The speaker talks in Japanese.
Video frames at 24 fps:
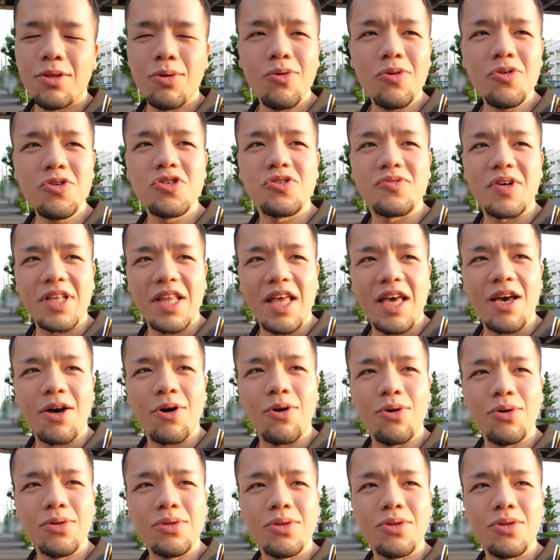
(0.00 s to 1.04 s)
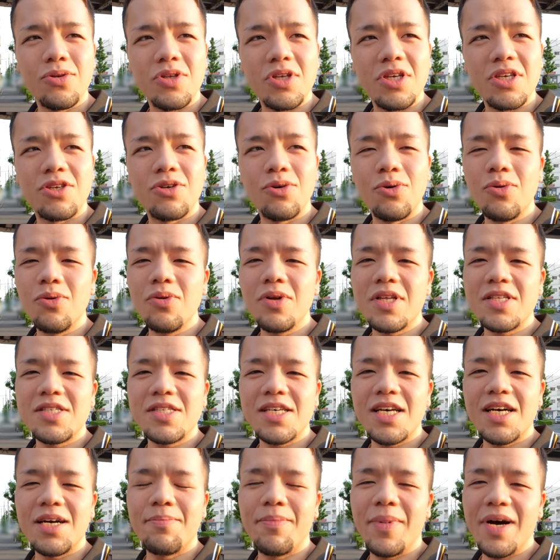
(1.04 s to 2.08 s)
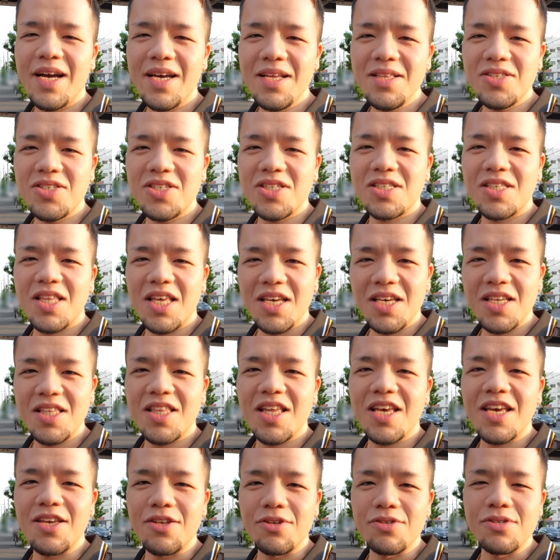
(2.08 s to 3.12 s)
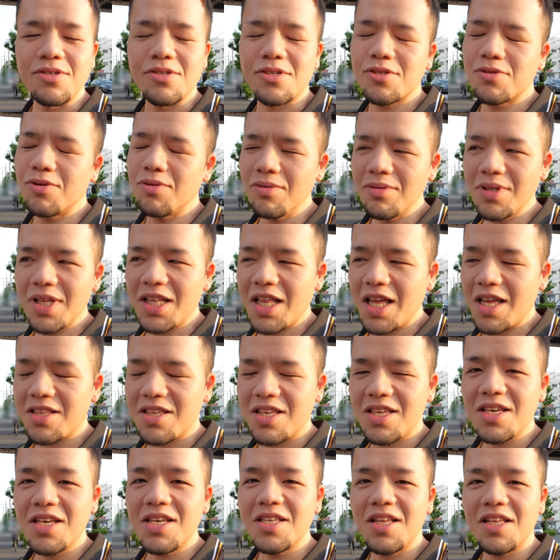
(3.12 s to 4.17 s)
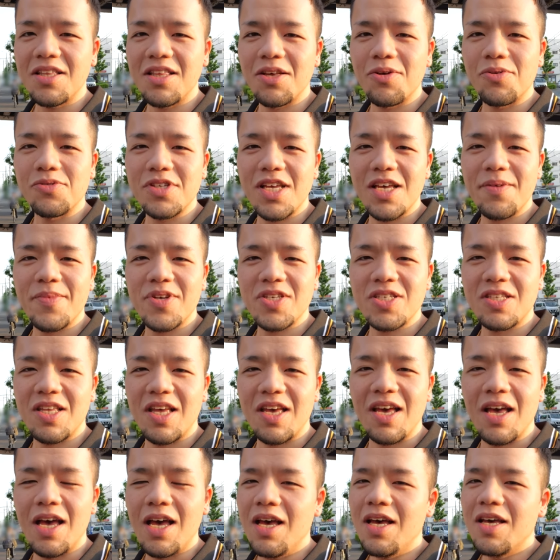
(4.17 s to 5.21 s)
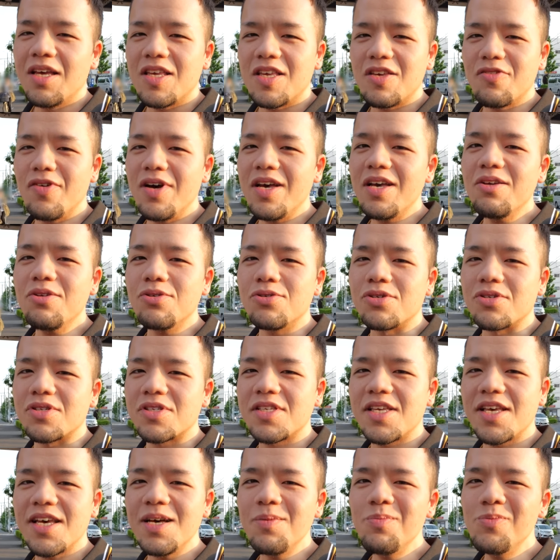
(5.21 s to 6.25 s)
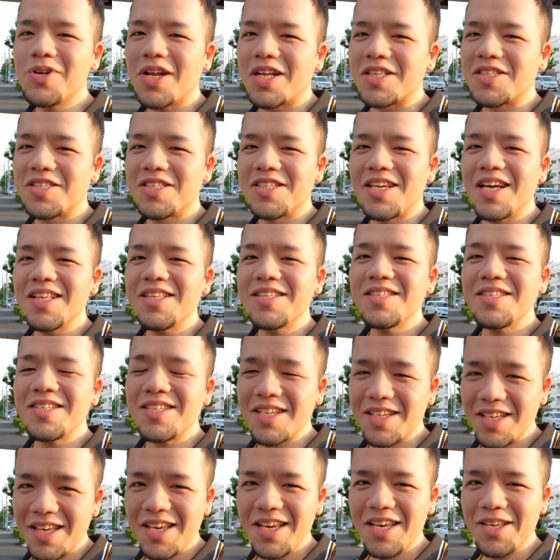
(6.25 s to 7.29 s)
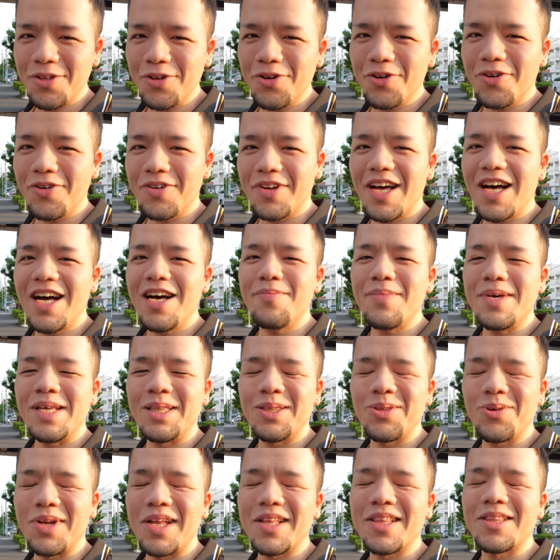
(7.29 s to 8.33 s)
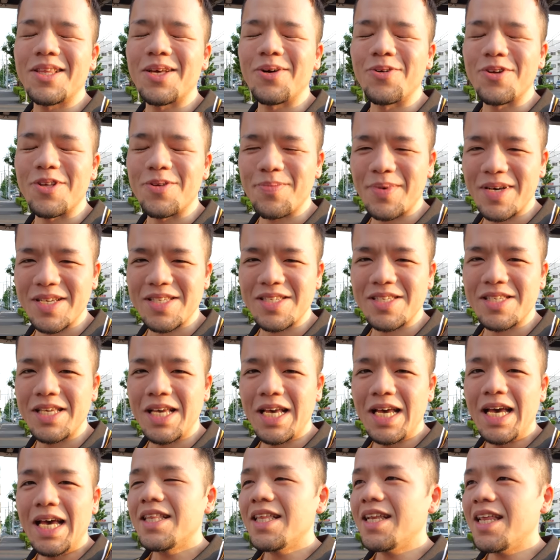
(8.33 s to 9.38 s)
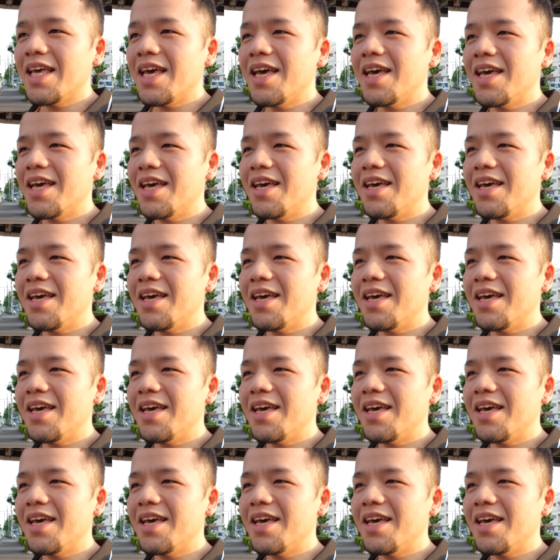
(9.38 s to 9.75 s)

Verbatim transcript: 当時はね、本当に行列が毎日できている、そんなね、人気店でございまして、いわゆる背脂ちゃっちゃ系のラーメンとなっております。でね、